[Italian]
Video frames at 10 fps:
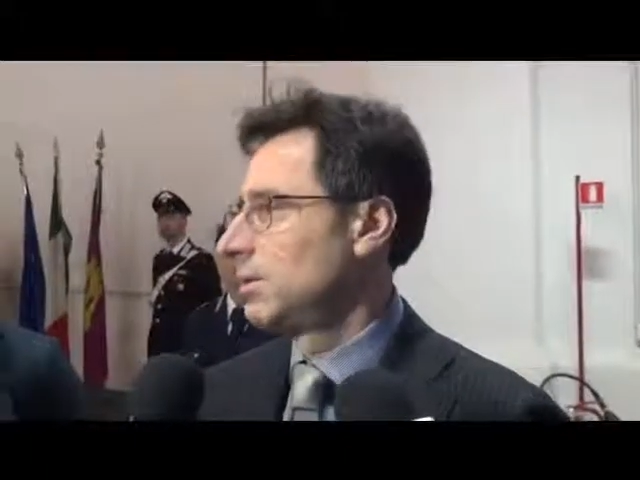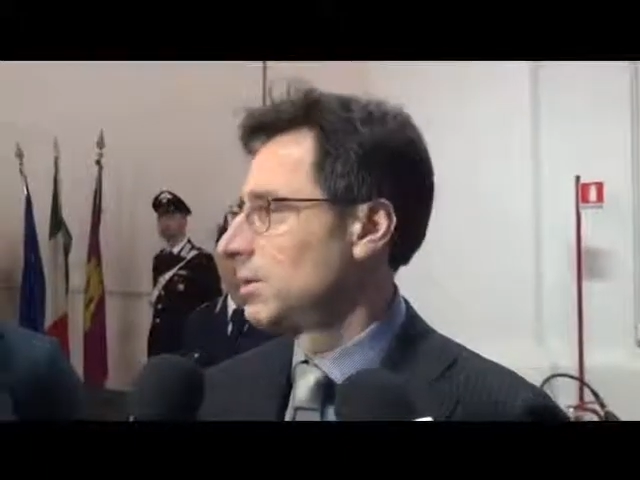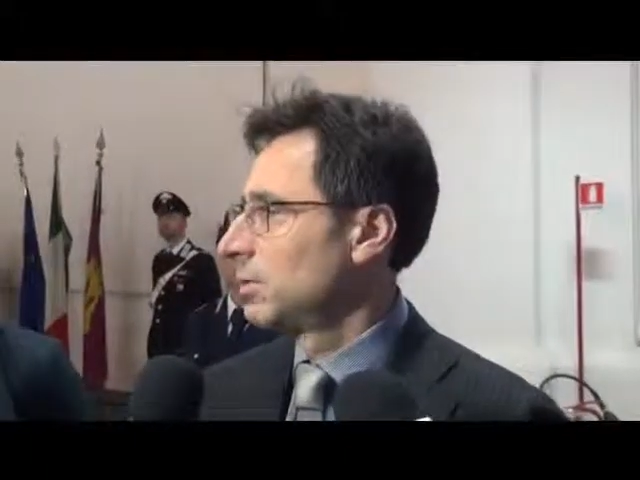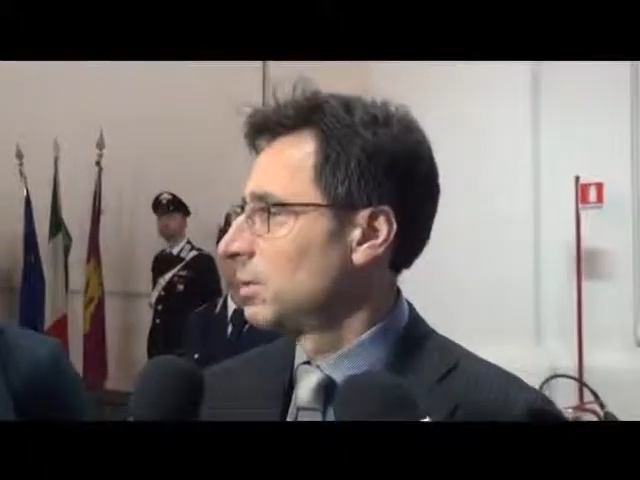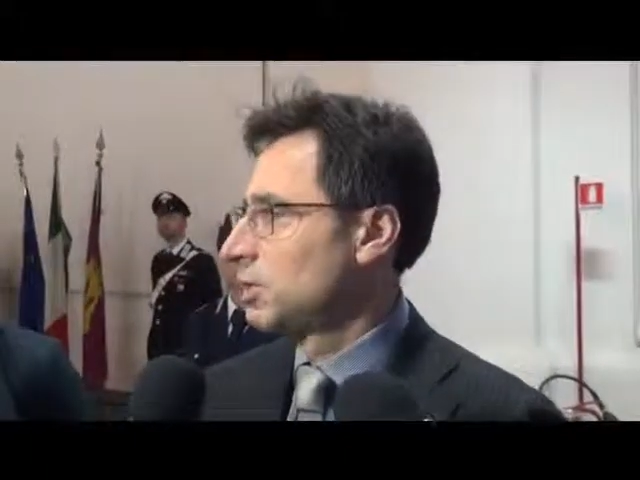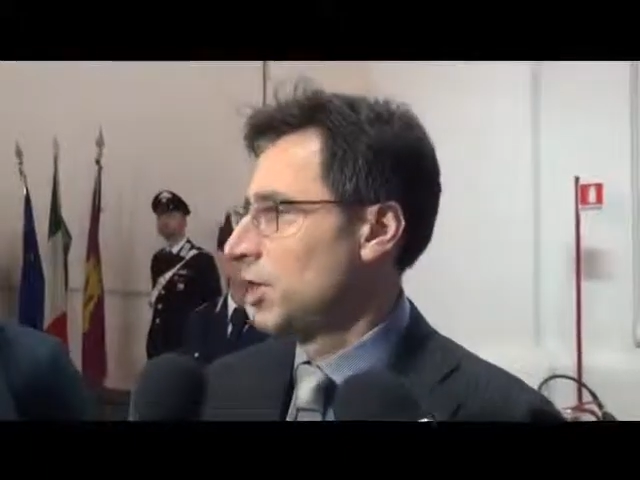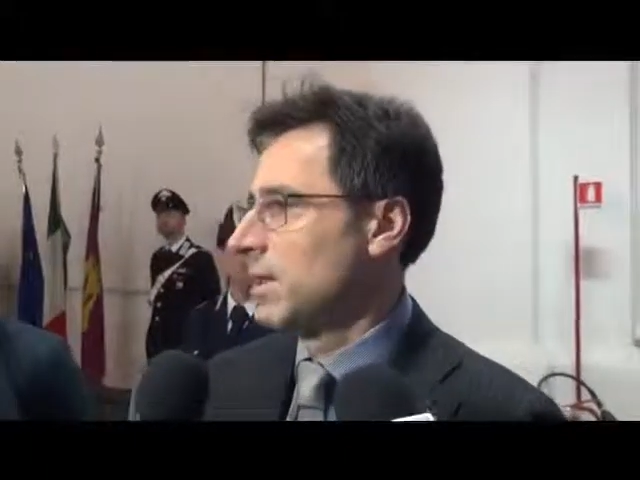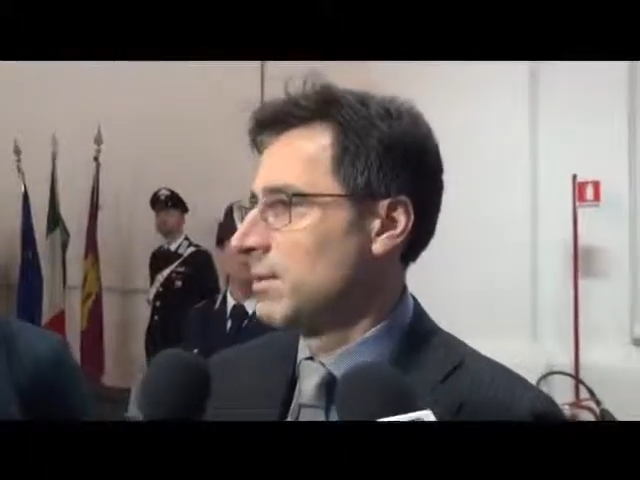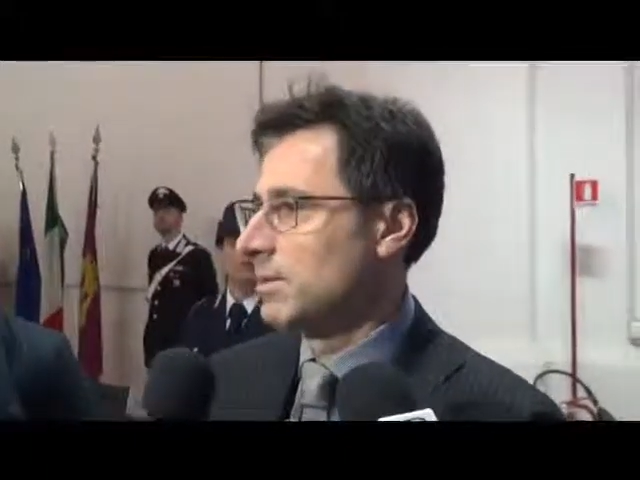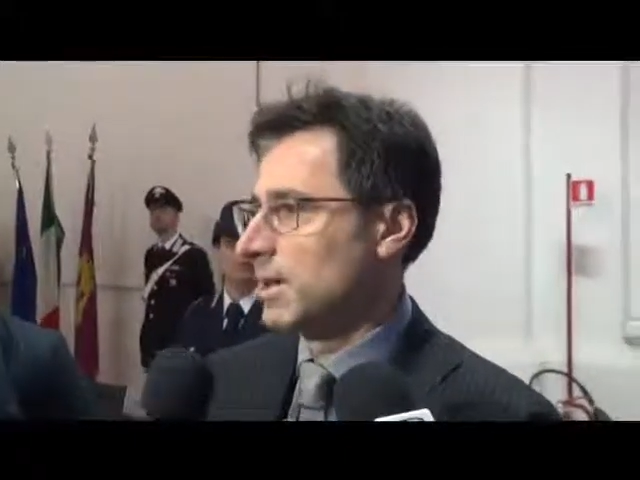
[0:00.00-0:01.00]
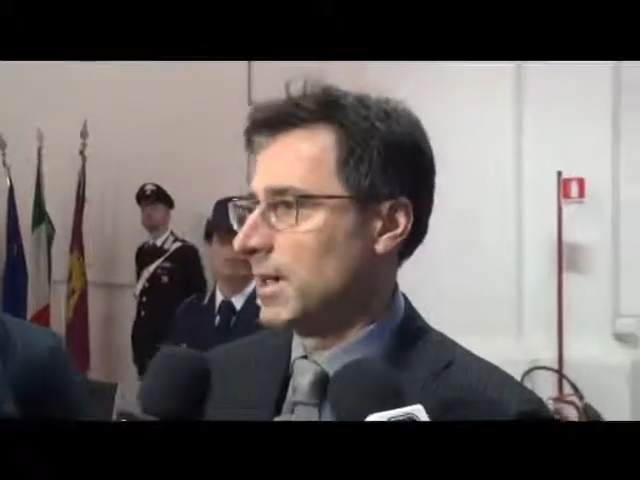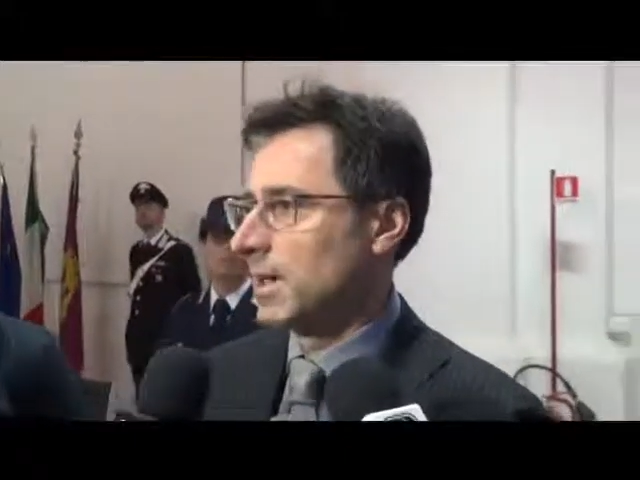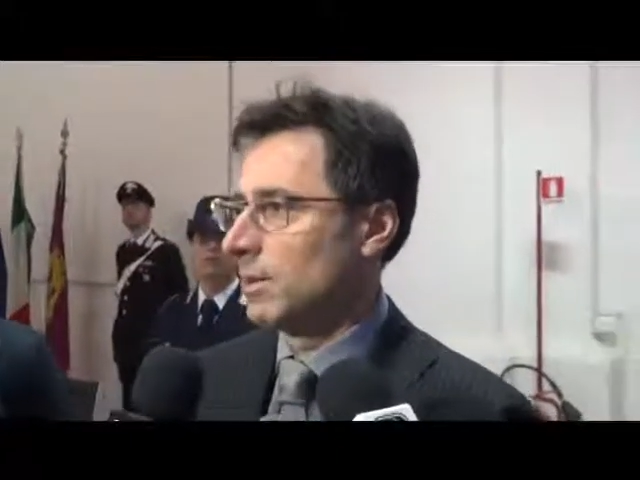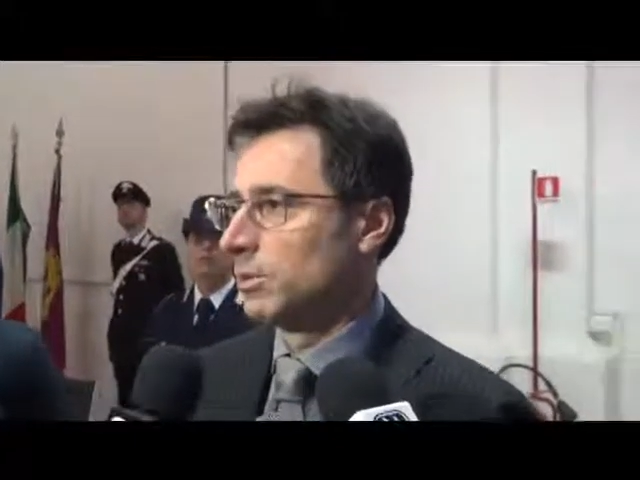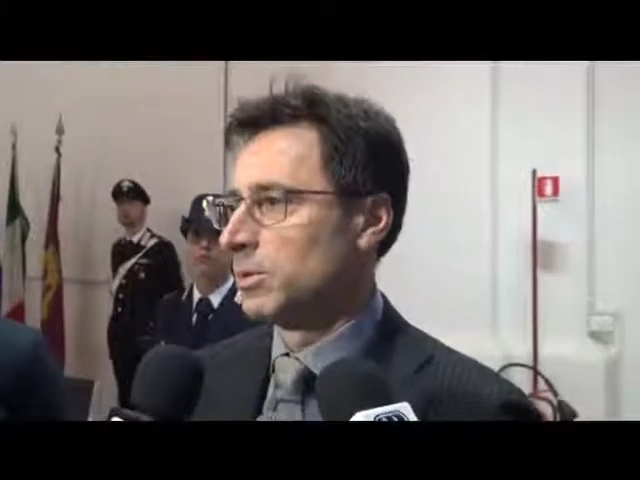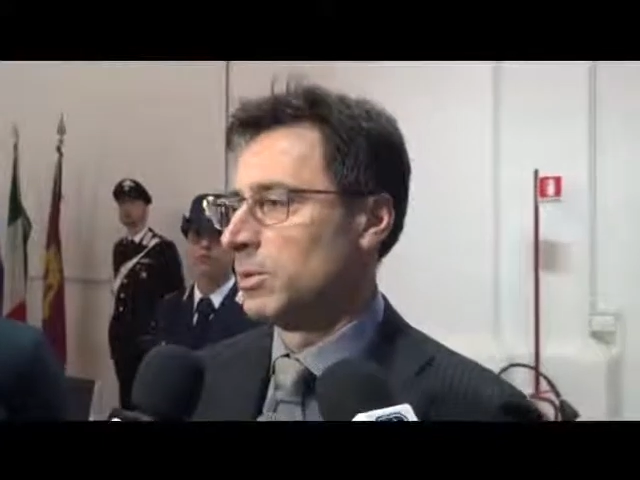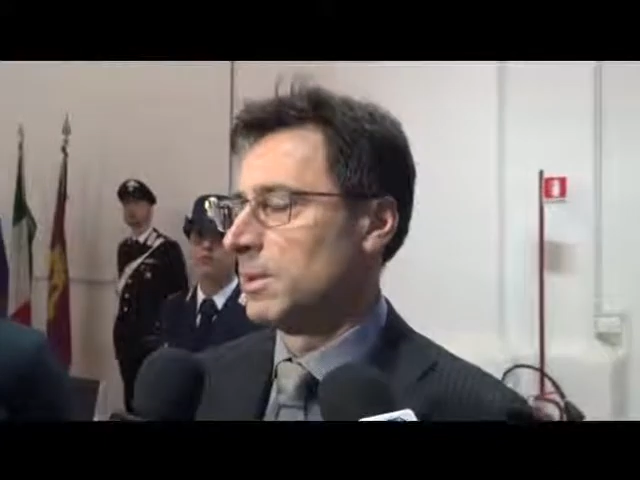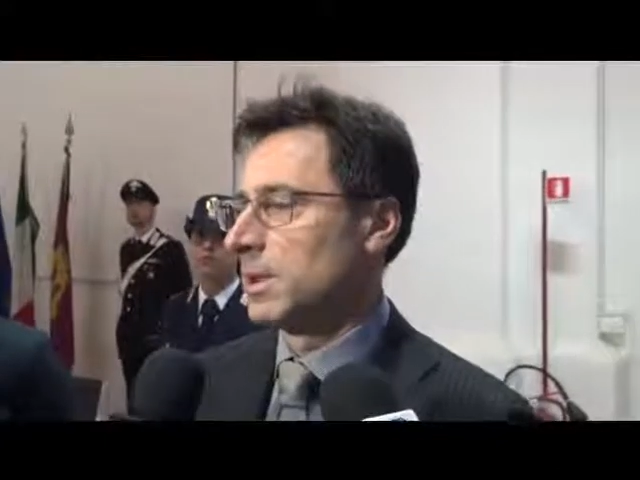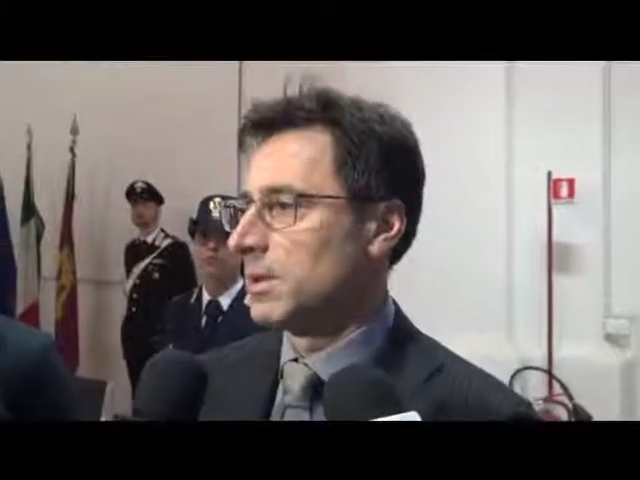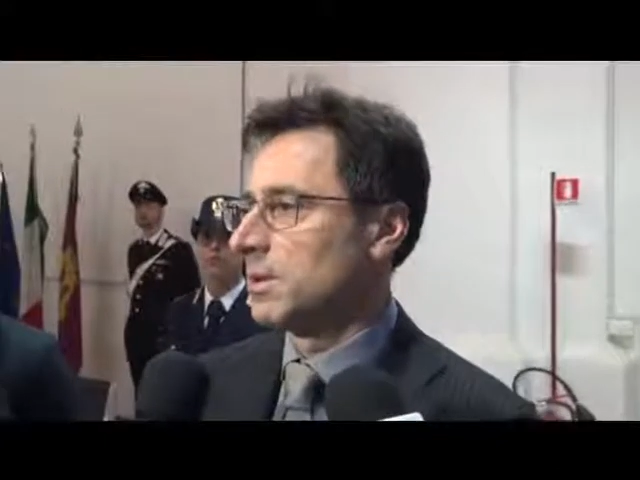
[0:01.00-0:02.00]
oltre un decennio e che
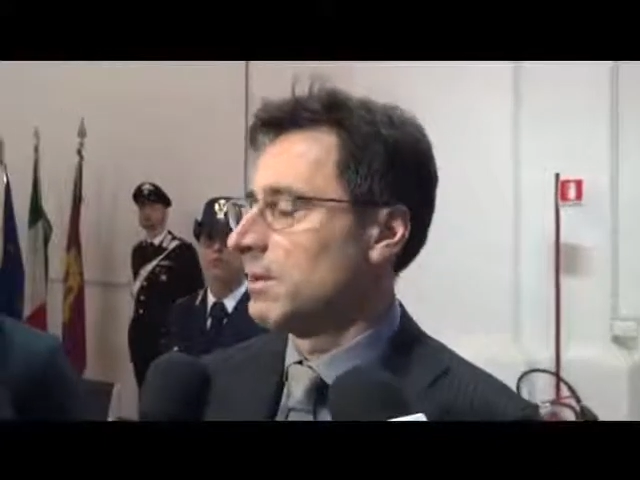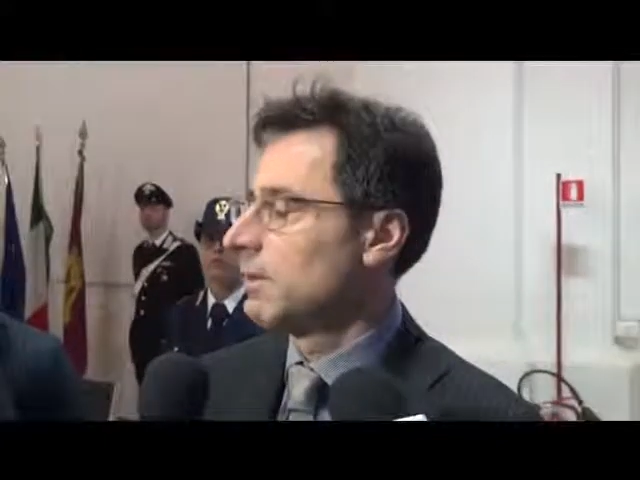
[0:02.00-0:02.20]
nell'ultimo periodo